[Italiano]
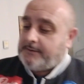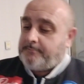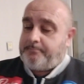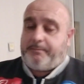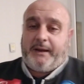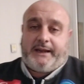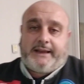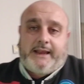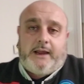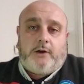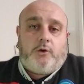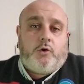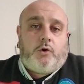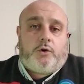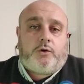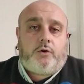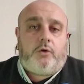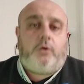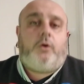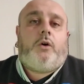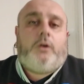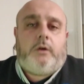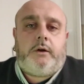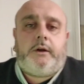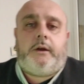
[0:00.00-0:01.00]
perché
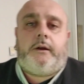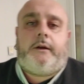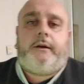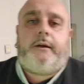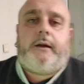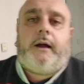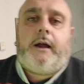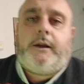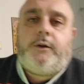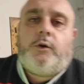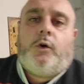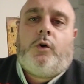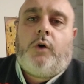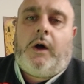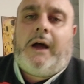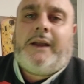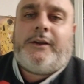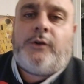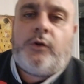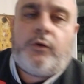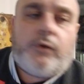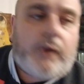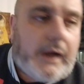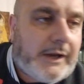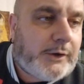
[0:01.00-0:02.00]
loro eh, hanno,
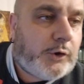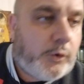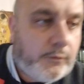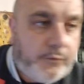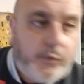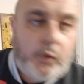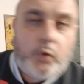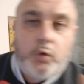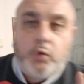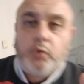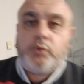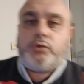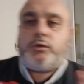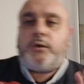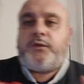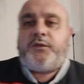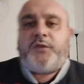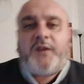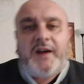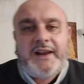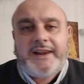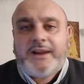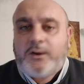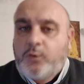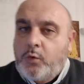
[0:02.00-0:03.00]
hanno, hanno, voluto
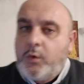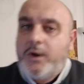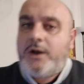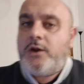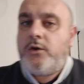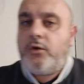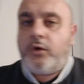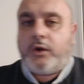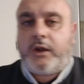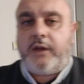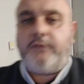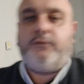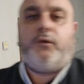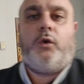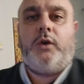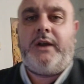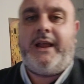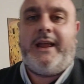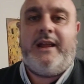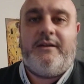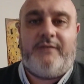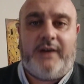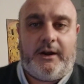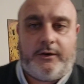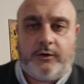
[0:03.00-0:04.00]
fare quello che
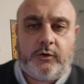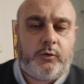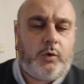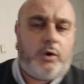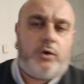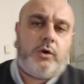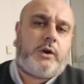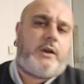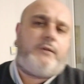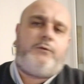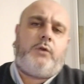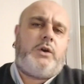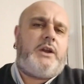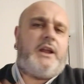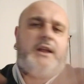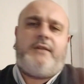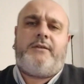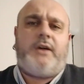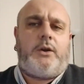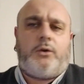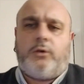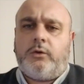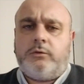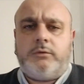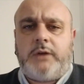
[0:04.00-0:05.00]
volevano, quello che
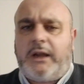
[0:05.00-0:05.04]
volevano,